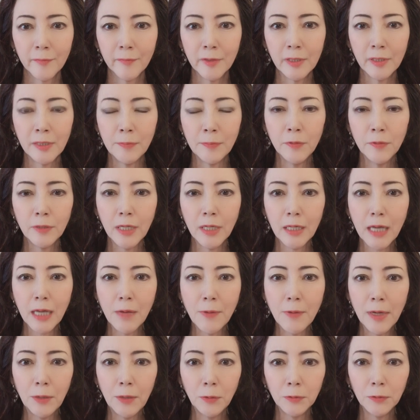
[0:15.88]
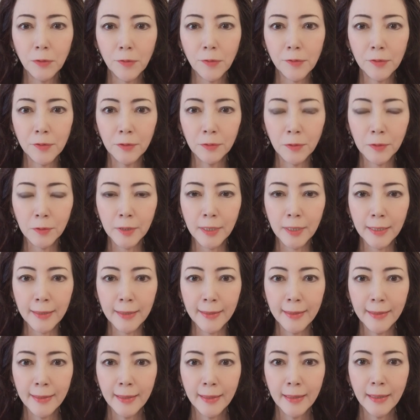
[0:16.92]
自分が変わろうとする
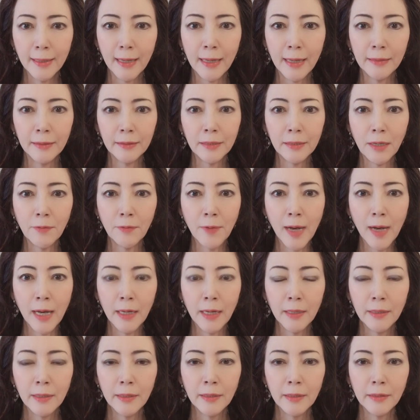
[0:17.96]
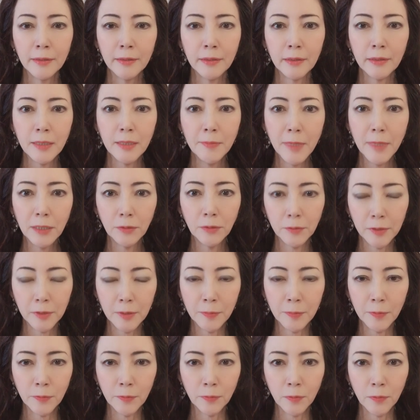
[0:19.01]
時あなたは今の自
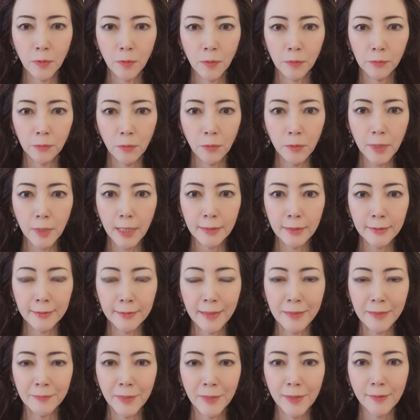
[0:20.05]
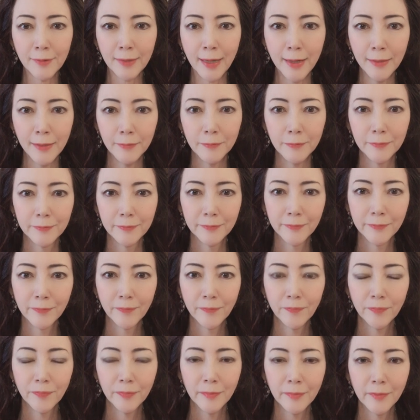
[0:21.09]
分をどう感じていますか
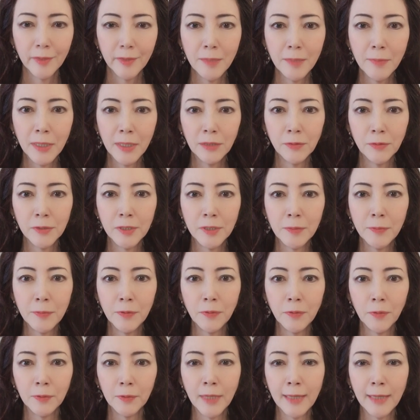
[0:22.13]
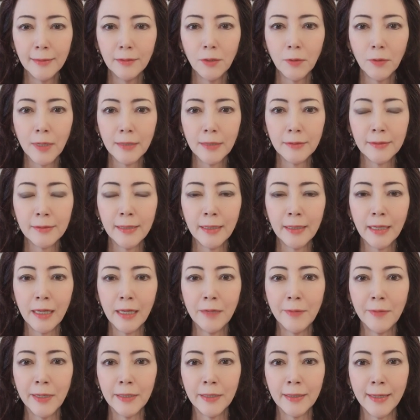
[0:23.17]
今の自分を何とかしなけ
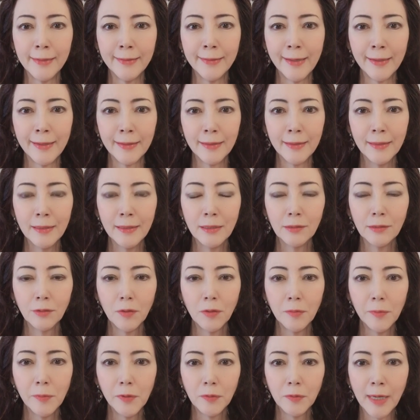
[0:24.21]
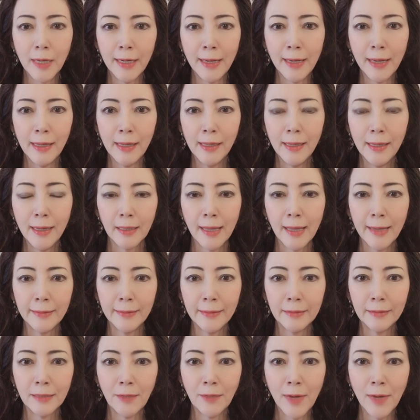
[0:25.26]
ればいけないと思うからあ
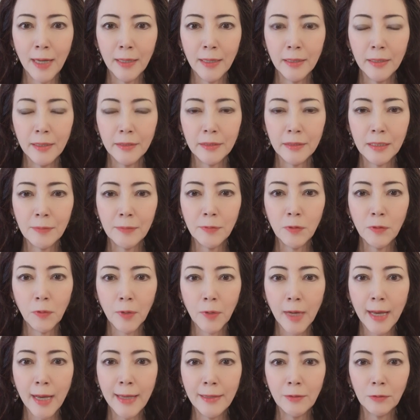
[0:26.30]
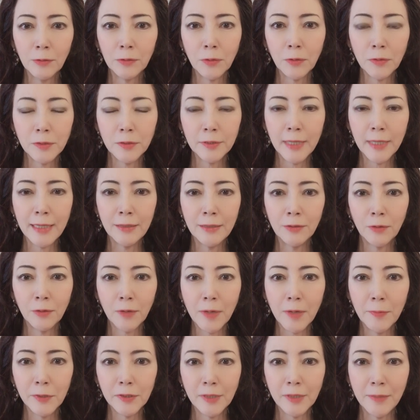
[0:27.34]
なたは自分を変えようとしているの
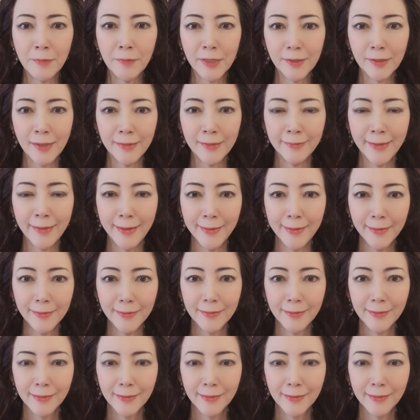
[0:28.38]
かもしれませんね